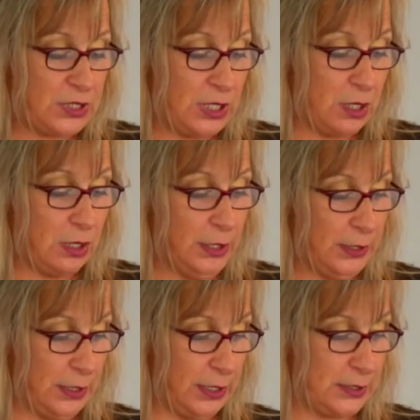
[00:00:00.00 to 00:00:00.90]
der
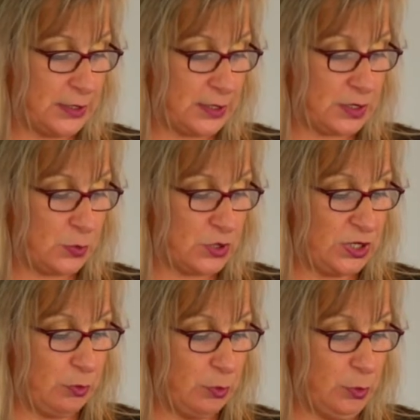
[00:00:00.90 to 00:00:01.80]

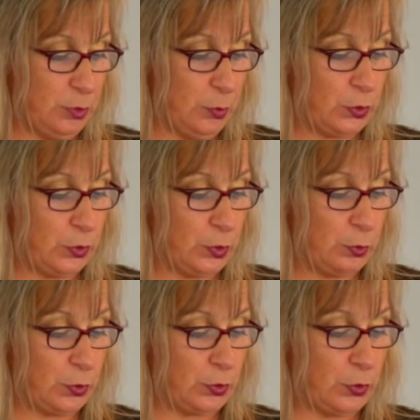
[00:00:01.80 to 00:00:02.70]

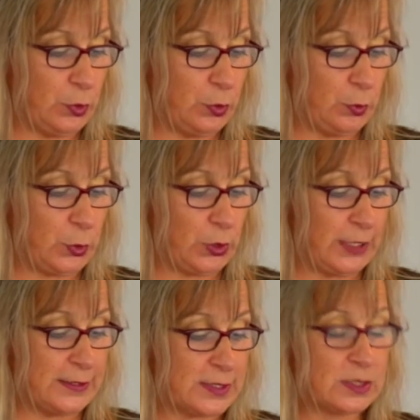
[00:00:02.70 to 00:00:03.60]

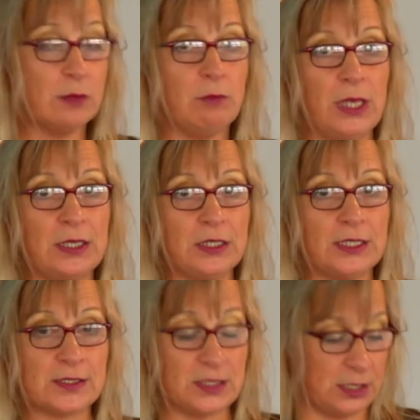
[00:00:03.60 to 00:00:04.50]
127.0.0.1 meldet
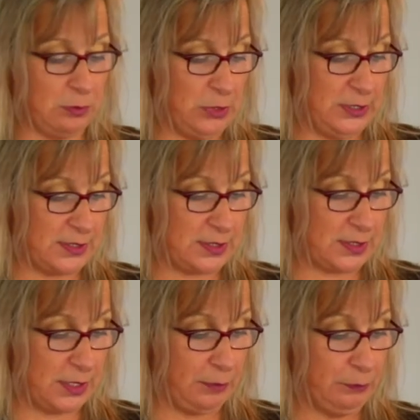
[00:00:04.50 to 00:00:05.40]
er sich an
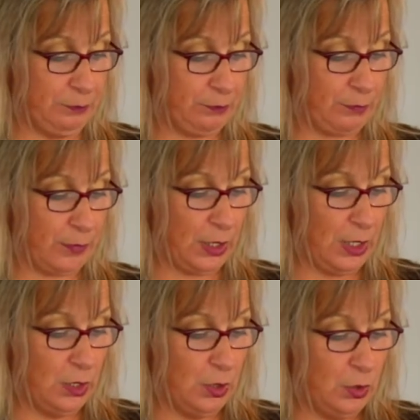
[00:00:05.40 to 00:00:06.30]
Minisys an.
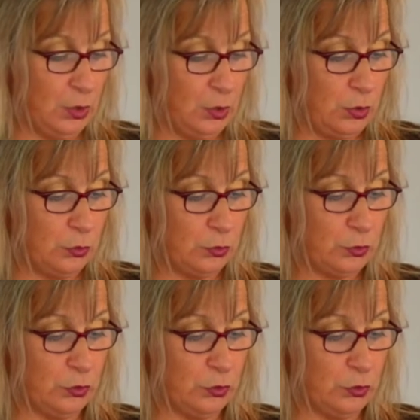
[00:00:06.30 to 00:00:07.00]
Nun